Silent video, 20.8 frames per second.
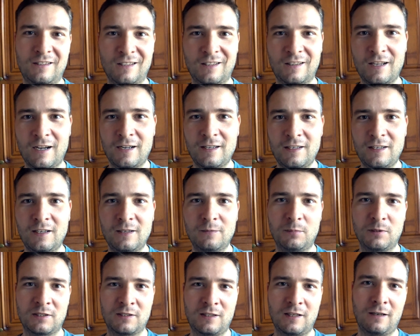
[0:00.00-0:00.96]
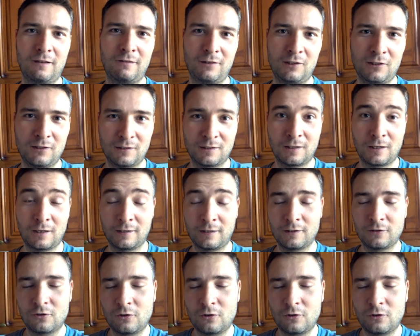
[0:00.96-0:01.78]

задание поставить дизлайки.